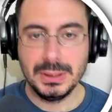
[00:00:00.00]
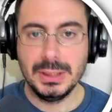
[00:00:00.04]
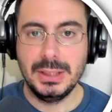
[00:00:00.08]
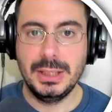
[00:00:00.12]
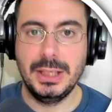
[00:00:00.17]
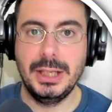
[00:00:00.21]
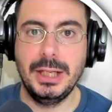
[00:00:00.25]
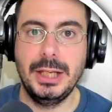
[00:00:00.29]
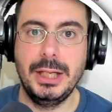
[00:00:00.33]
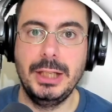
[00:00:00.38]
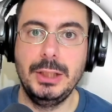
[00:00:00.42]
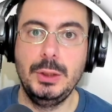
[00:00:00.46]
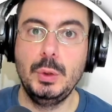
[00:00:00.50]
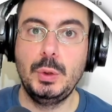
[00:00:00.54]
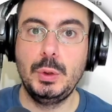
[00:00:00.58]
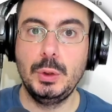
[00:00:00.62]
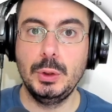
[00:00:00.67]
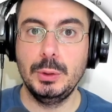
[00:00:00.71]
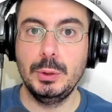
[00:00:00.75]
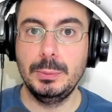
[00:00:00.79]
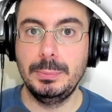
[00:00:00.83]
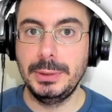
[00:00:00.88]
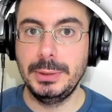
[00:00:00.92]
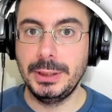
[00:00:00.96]
eh,
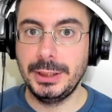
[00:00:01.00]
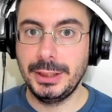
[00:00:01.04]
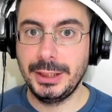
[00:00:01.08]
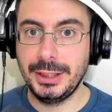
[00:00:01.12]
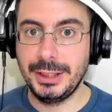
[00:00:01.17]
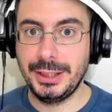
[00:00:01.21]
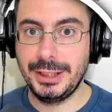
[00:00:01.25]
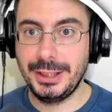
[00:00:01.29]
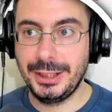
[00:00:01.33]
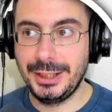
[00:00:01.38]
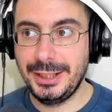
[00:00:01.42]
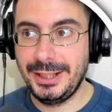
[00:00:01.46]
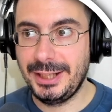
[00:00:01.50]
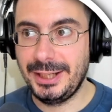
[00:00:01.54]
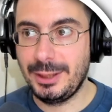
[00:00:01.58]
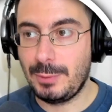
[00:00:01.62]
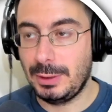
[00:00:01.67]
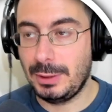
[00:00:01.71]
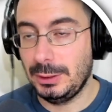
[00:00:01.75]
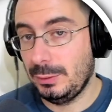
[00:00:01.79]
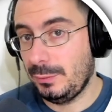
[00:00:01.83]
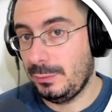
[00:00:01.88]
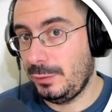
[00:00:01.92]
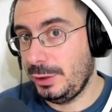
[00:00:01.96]
YouTube, eh,
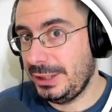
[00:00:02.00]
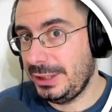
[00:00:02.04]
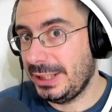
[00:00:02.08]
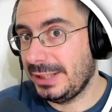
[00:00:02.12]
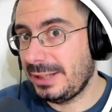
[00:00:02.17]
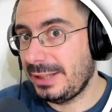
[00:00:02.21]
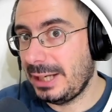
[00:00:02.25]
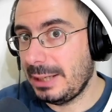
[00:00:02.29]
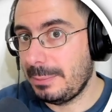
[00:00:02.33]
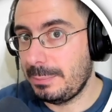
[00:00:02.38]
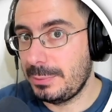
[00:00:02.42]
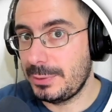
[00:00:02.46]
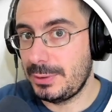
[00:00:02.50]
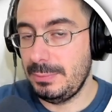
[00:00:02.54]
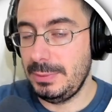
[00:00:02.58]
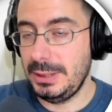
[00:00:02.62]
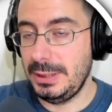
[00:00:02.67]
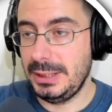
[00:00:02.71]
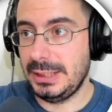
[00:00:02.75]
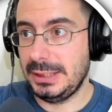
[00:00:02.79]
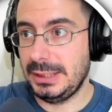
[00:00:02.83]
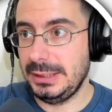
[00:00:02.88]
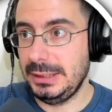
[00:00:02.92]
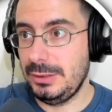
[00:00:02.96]
quando voi date la
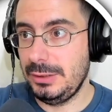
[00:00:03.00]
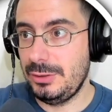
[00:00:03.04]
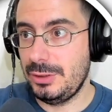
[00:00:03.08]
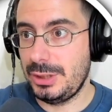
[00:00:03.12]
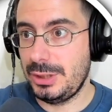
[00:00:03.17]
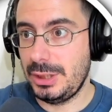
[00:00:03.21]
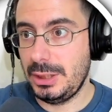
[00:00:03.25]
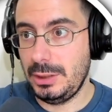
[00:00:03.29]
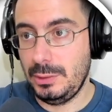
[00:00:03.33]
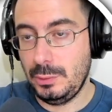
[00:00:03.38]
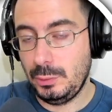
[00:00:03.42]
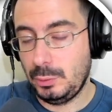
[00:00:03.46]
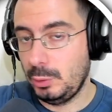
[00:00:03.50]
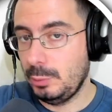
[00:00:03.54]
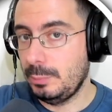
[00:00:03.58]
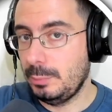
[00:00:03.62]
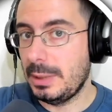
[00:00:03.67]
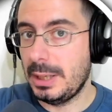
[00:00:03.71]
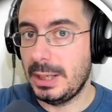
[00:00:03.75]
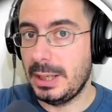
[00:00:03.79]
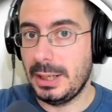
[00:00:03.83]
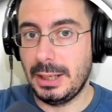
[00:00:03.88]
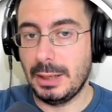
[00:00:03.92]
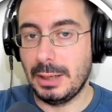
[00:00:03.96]
possibilità di gestire YouTube
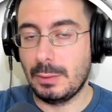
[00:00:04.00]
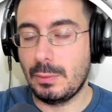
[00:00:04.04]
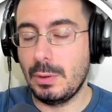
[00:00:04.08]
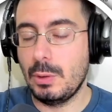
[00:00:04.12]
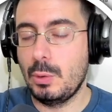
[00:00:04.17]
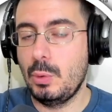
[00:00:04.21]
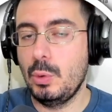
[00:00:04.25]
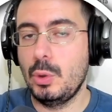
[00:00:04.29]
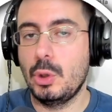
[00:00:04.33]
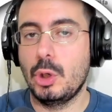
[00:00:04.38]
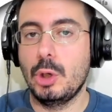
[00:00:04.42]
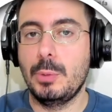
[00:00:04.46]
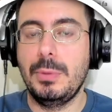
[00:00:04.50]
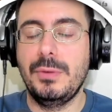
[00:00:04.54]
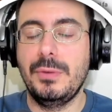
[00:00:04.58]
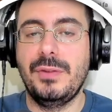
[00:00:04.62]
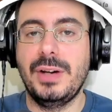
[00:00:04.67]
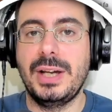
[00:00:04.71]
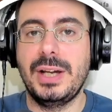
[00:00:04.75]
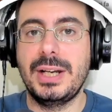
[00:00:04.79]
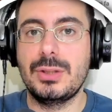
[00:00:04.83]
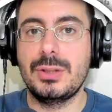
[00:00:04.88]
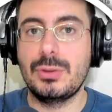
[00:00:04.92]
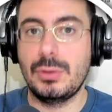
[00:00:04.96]
a, a, qualcuno lo può
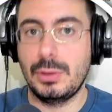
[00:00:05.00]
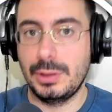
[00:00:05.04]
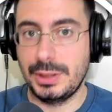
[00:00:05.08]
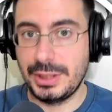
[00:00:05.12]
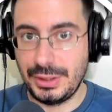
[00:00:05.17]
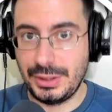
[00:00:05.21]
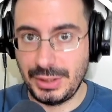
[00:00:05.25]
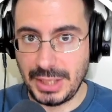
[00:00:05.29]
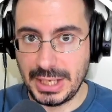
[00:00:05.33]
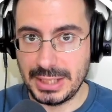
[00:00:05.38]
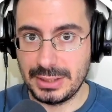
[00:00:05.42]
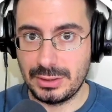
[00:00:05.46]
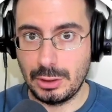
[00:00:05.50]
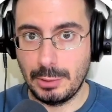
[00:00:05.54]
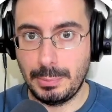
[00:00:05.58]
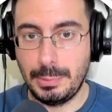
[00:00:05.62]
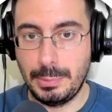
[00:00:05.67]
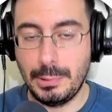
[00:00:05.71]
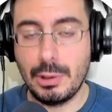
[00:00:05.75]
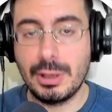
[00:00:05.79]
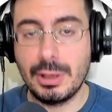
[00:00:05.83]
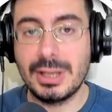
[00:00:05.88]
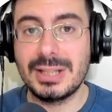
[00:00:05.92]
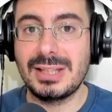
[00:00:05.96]
fare solo da desktop,
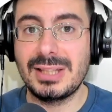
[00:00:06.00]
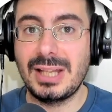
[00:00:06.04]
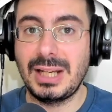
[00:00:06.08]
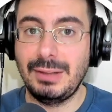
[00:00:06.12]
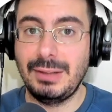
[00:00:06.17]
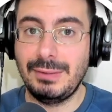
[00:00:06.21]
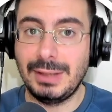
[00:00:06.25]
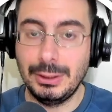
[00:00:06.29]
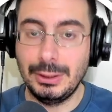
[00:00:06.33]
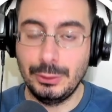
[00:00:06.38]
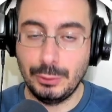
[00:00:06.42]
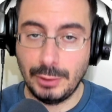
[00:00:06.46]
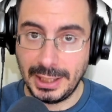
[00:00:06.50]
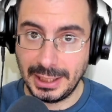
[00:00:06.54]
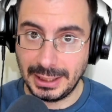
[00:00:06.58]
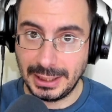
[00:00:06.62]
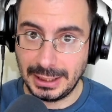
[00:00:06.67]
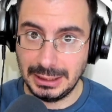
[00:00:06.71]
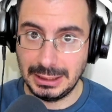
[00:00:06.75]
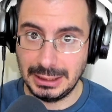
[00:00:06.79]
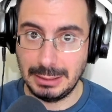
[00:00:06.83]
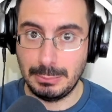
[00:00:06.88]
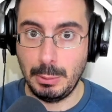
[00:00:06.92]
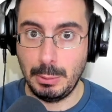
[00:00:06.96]
ora sta arrivando anche
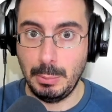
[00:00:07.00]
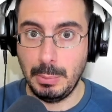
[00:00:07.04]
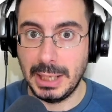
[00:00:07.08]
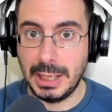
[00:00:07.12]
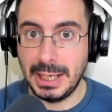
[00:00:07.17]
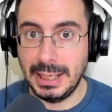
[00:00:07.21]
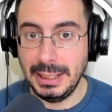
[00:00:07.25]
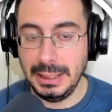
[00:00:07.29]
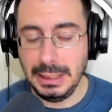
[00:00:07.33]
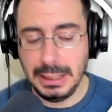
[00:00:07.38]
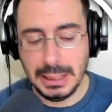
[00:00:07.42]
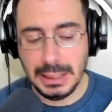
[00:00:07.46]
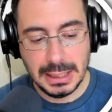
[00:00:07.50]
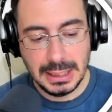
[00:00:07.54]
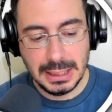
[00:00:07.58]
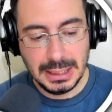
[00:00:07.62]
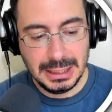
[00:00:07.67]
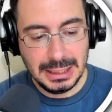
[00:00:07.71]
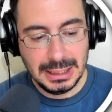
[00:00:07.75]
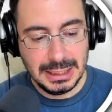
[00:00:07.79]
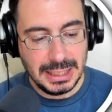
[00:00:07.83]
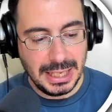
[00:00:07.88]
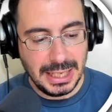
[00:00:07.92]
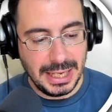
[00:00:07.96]
da mobile
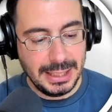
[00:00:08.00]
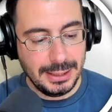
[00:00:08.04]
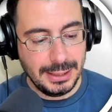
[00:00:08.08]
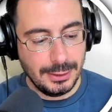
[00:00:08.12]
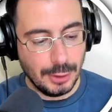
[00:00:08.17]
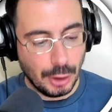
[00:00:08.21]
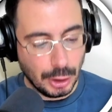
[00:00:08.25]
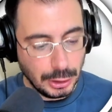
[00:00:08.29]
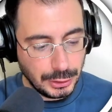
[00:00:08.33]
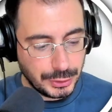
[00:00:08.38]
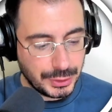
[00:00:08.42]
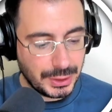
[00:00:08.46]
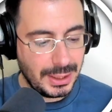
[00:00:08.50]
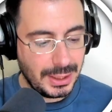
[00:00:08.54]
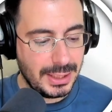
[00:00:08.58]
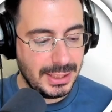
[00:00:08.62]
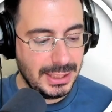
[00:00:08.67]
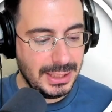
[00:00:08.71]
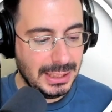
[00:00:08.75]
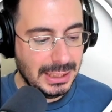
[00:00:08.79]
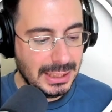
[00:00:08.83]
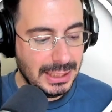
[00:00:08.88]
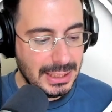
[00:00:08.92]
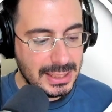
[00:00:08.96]
e inoltre
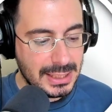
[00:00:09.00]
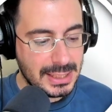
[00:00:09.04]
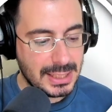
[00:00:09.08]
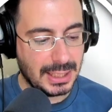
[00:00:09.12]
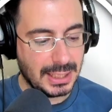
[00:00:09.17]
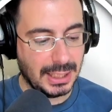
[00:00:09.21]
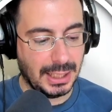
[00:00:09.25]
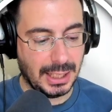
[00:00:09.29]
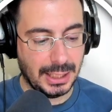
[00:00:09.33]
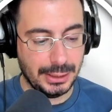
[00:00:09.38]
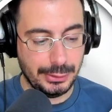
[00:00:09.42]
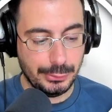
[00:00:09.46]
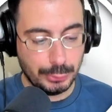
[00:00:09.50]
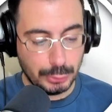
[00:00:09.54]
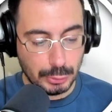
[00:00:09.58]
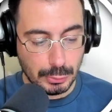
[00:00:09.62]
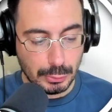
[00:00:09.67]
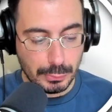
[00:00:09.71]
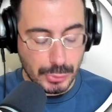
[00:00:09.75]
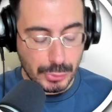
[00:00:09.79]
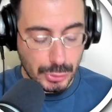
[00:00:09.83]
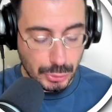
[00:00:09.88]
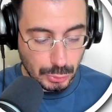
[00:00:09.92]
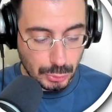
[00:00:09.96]
il link a
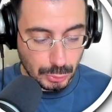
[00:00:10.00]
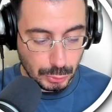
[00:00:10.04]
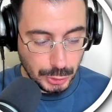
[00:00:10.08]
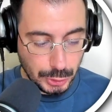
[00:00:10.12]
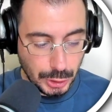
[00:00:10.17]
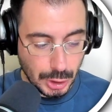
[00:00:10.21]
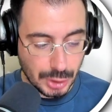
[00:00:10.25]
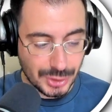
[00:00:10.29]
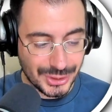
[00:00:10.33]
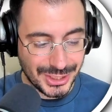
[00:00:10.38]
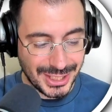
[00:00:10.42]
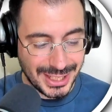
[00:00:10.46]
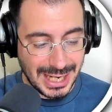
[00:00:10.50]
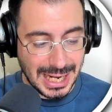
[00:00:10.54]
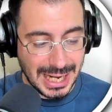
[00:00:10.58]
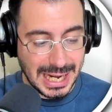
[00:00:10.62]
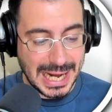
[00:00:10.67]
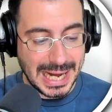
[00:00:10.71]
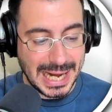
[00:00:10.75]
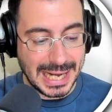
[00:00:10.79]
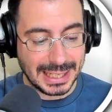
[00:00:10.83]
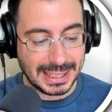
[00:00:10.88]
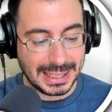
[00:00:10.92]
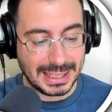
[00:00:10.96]
YouTube Studio sarà
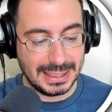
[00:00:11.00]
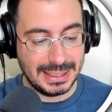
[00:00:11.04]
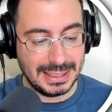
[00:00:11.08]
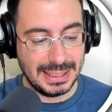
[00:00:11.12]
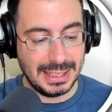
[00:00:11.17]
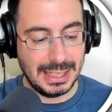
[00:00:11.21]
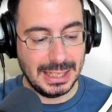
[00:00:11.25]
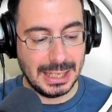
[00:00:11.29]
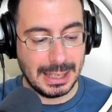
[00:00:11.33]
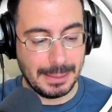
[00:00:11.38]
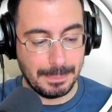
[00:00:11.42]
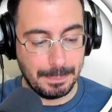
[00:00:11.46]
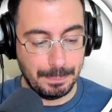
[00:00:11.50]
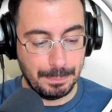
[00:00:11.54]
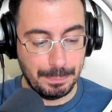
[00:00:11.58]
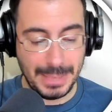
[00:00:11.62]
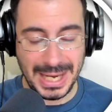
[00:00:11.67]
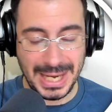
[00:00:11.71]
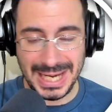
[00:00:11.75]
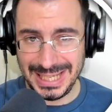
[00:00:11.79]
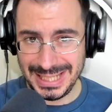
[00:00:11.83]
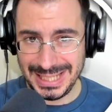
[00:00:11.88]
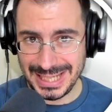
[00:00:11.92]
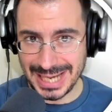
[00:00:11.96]
anche nella
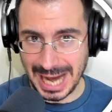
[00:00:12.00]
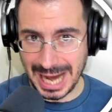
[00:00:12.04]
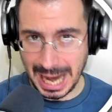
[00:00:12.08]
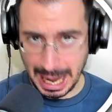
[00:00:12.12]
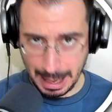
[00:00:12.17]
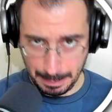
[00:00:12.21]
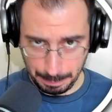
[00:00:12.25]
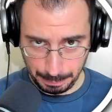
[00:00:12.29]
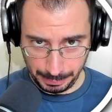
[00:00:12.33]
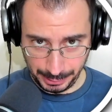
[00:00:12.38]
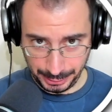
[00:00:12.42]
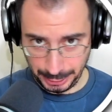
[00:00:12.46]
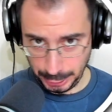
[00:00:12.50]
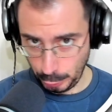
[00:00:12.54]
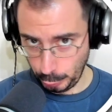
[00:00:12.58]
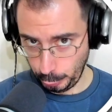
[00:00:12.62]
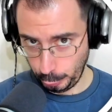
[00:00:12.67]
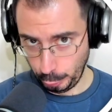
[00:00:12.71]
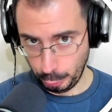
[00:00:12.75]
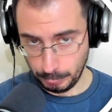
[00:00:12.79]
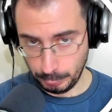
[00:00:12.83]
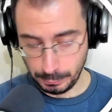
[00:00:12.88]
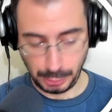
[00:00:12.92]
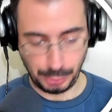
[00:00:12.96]
main app di
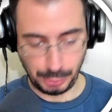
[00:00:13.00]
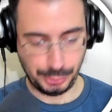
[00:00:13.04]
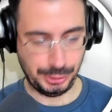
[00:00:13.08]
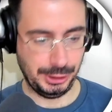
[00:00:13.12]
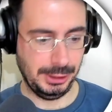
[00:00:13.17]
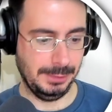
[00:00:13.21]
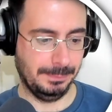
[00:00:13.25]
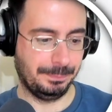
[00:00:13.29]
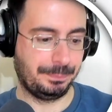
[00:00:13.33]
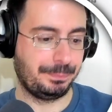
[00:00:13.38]
YouTube, così